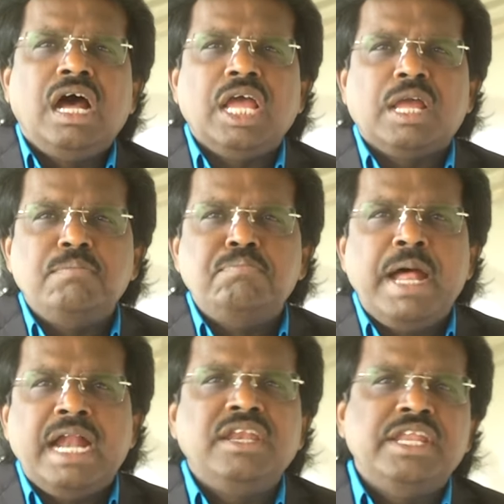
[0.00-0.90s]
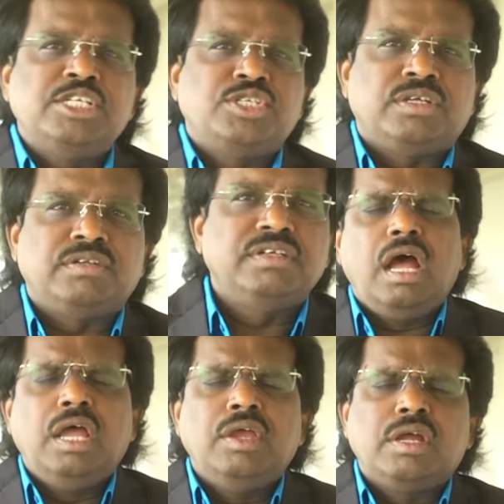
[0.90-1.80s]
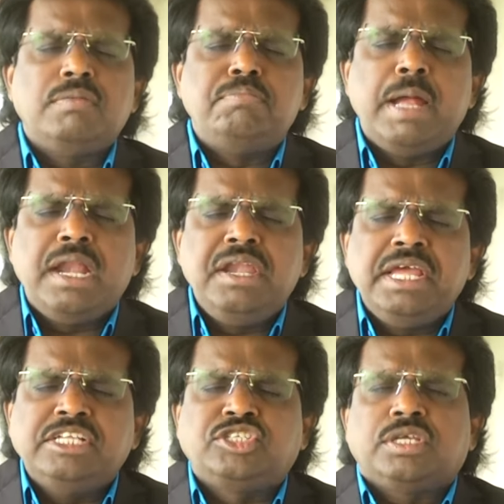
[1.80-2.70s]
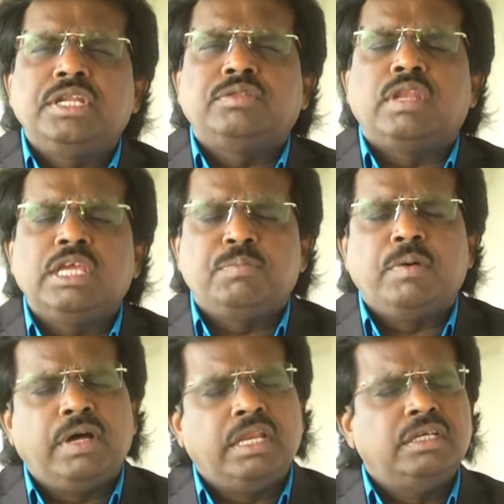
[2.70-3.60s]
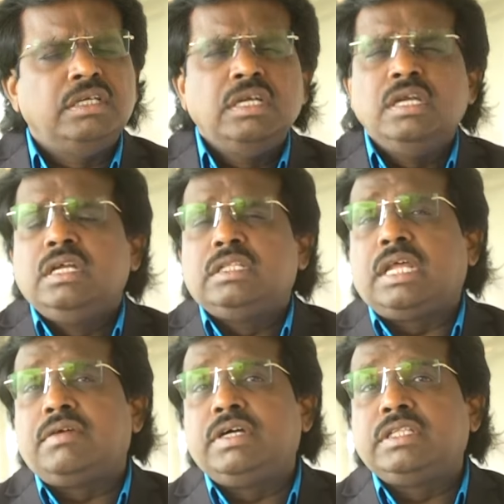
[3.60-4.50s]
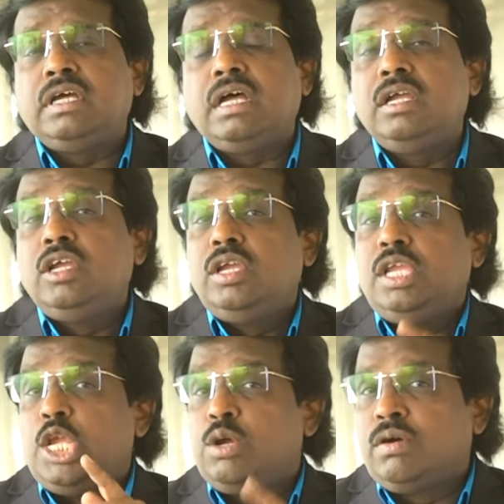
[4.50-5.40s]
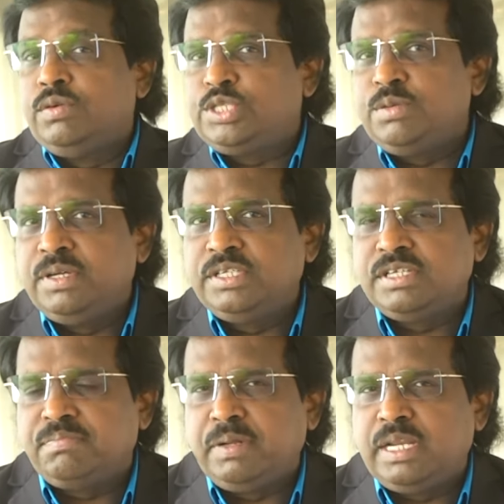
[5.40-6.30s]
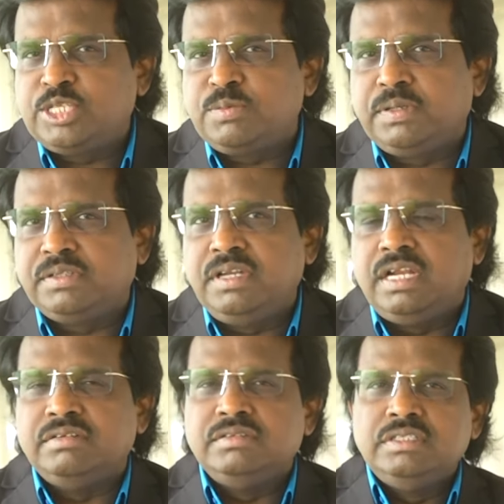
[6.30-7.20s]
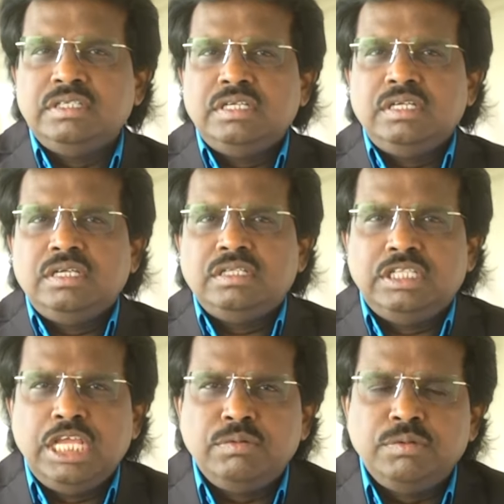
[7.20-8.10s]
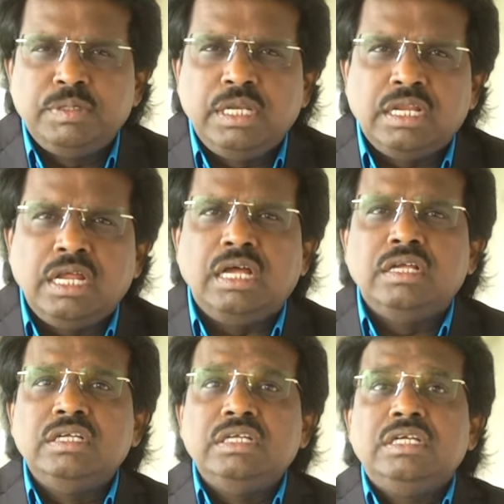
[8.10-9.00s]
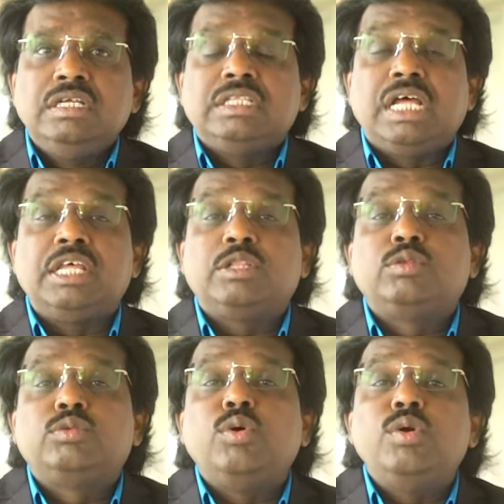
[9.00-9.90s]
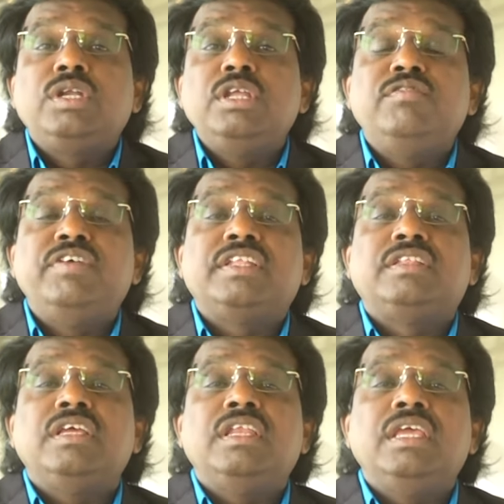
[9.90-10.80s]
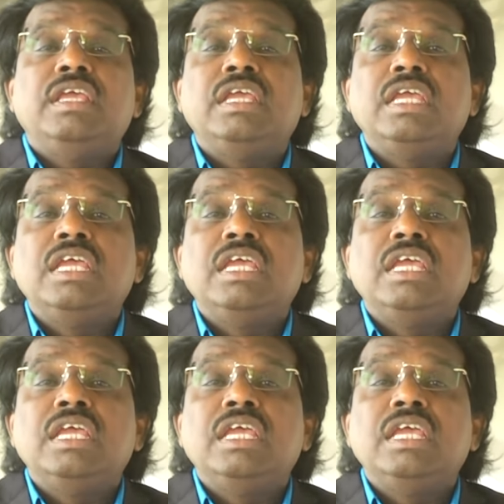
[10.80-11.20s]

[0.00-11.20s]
ఆ యొక్క బ్యాడ్ నేచర్ ఆ యొక్క బ్యాడ్ నేచర్ని తొలగిపోవాలి తర్వాత ఇంకొక విషయం మీకు చెప్పాలని ఆశపడుతున్నాను దేవుని బిడ్డలారా తన తోటి వ్యక్తిని